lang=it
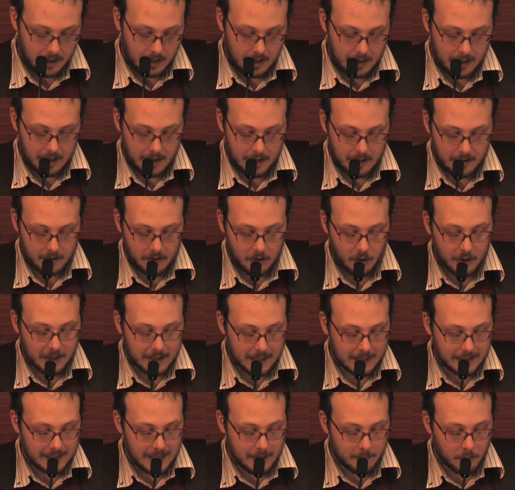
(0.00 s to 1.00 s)
Eh, noi
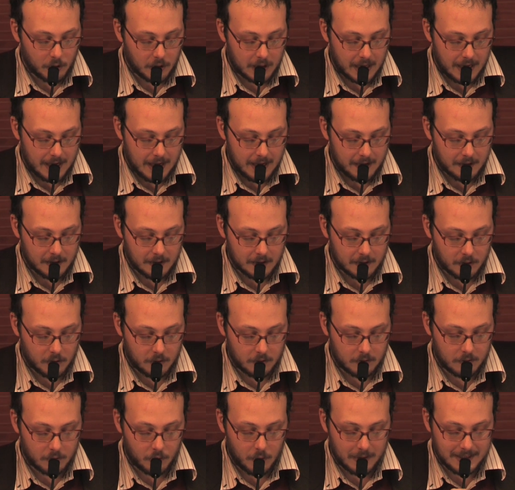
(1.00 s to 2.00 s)
crediamo che
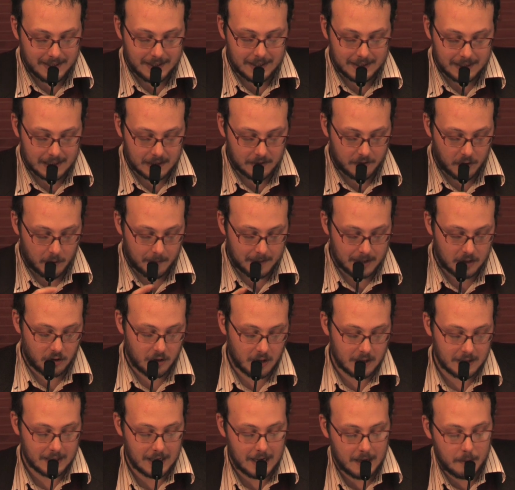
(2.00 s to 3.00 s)
questa
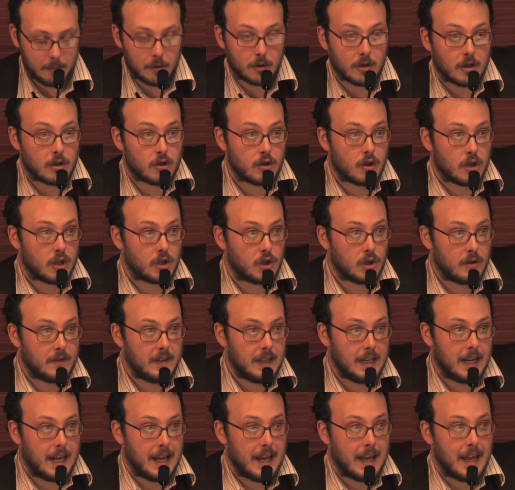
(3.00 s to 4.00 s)
trasformazione della protezione
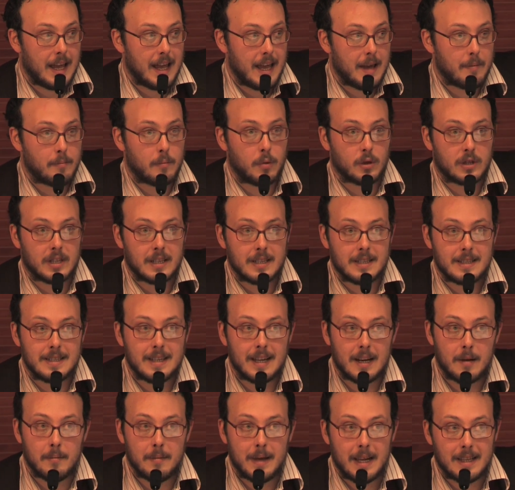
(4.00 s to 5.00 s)
civile
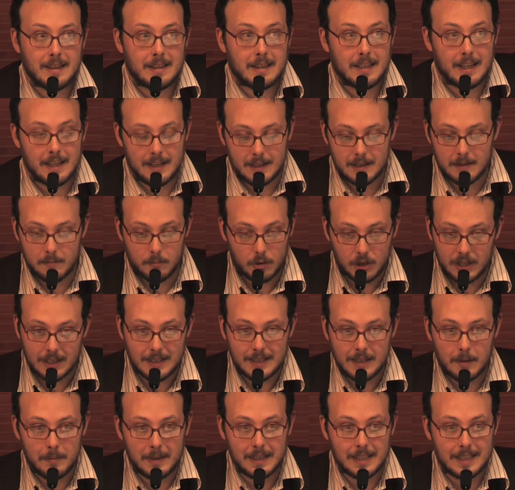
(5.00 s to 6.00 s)
potenzialmente,
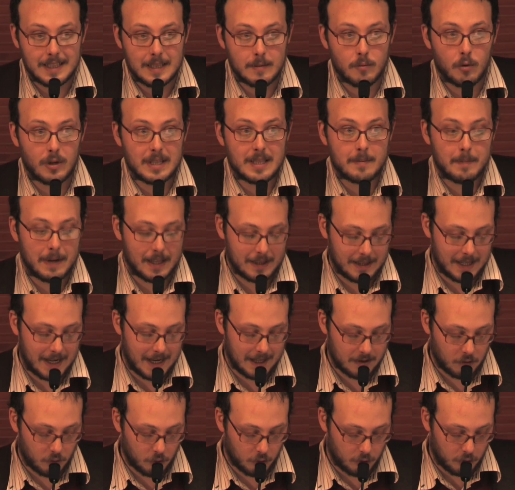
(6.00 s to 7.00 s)
potenzialmente si può espandere
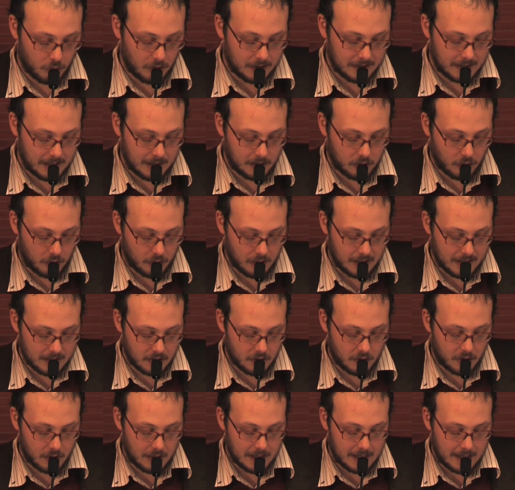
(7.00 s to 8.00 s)
a tutto il territorio
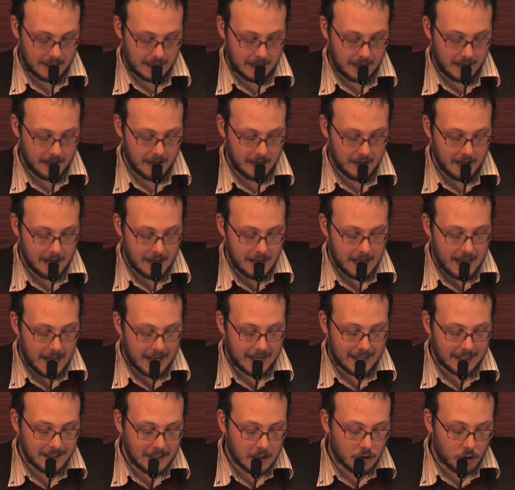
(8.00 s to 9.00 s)
nazionale e
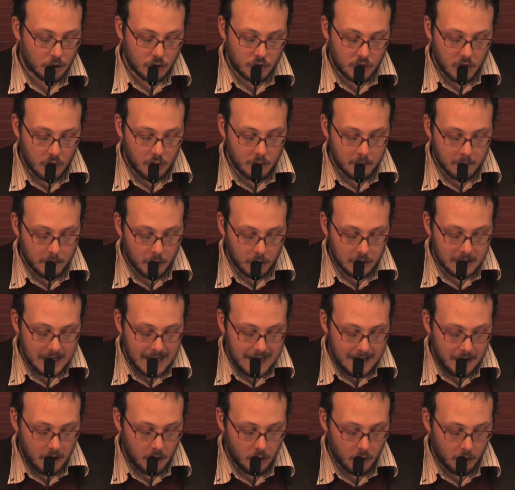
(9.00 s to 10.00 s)
che dietro c'è un
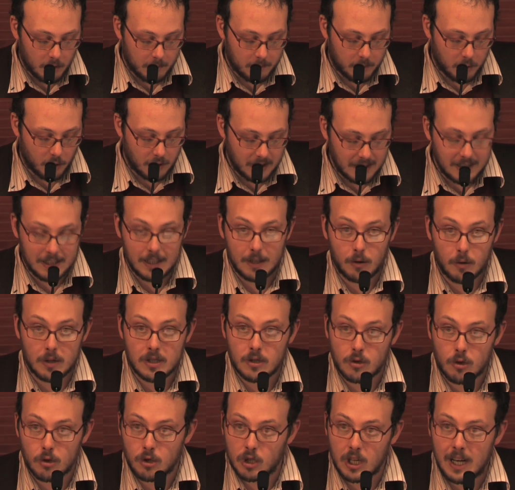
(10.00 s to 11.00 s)
modello politico e
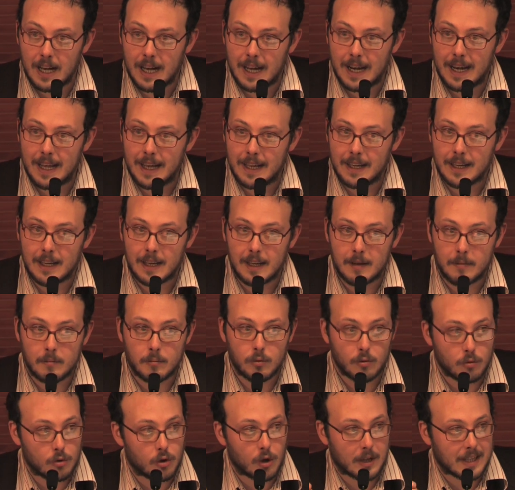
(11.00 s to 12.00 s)
sociale
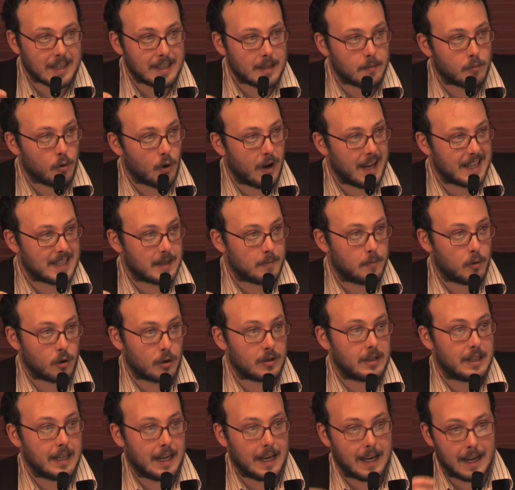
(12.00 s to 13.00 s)
appunto che si può
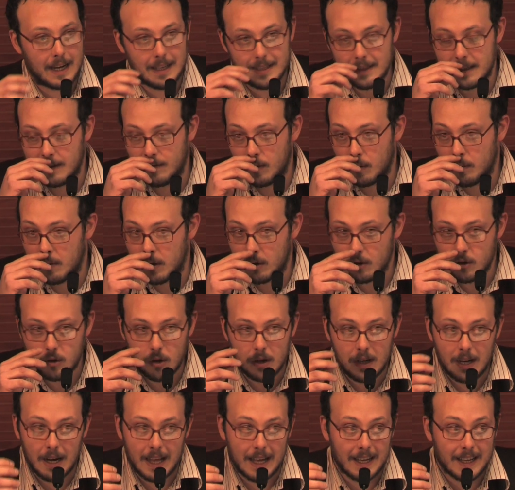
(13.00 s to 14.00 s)
esportare, Silvio
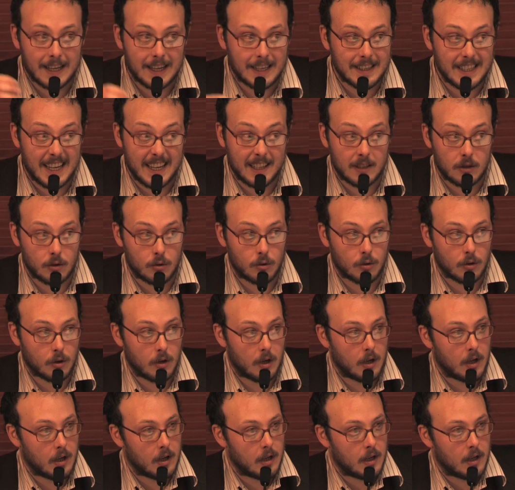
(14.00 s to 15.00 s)
Berlusconi l'ha anche detto,